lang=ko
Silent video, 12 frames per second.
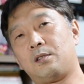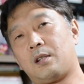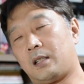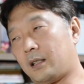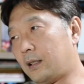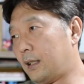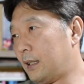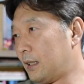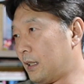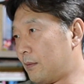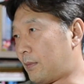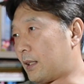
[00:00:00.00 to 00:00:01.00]
한
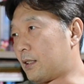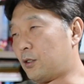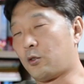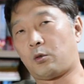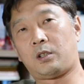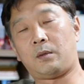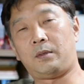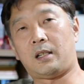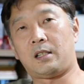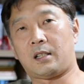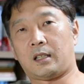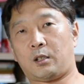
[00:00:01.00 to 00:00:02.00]
발전용 터빈
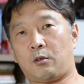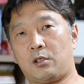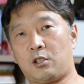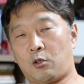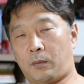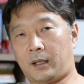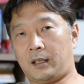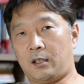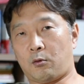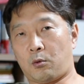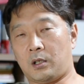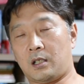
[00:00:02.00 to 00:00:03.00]
엔진 같은 경우는
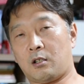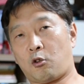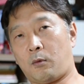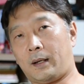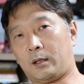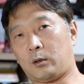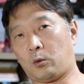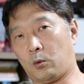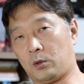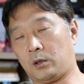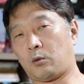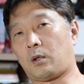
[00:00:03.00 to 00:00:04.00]
1500대 1500도
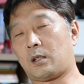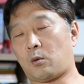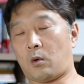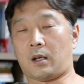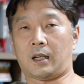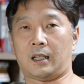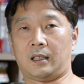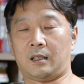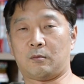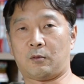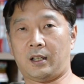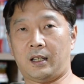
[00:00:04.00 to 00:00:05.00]
정도까지 올라가기
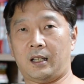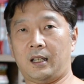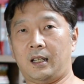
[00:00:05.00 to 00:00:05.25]
때문에